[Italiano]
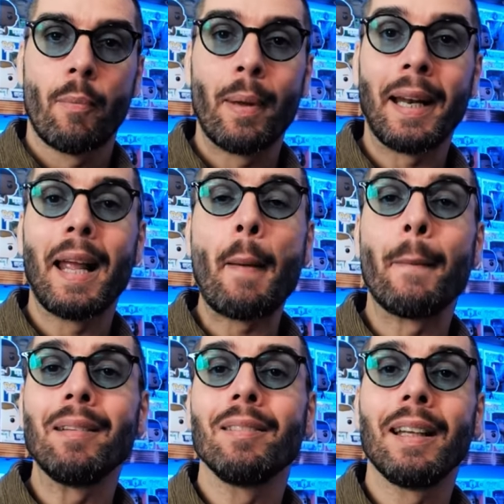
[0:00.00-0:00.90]
perché
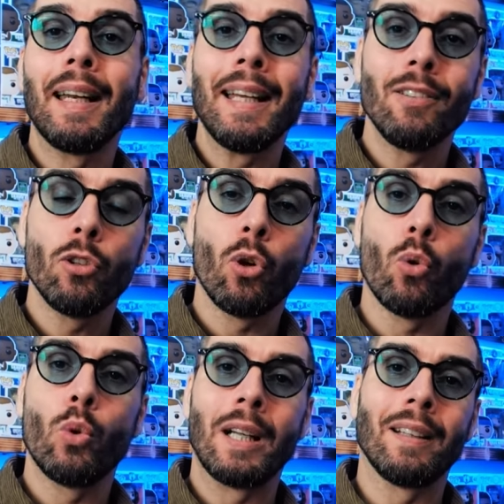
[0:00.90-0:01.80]

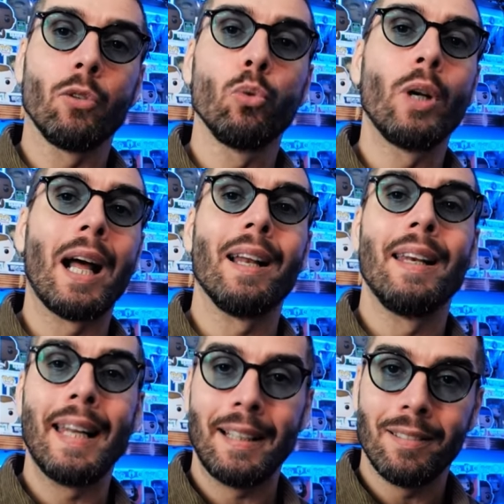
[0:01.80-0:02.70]
mantenendo un'andatura
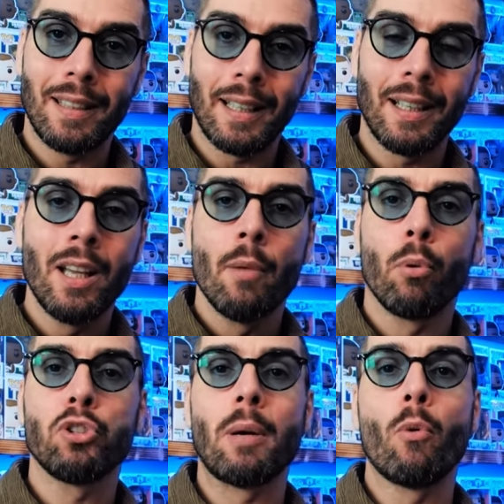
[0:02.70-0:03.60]
lenta
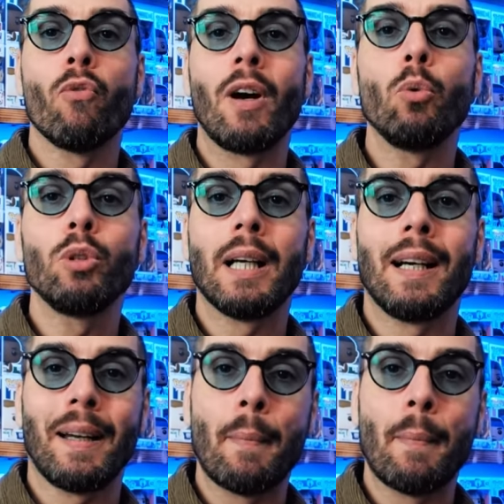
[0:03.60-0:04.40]
possiamo valutare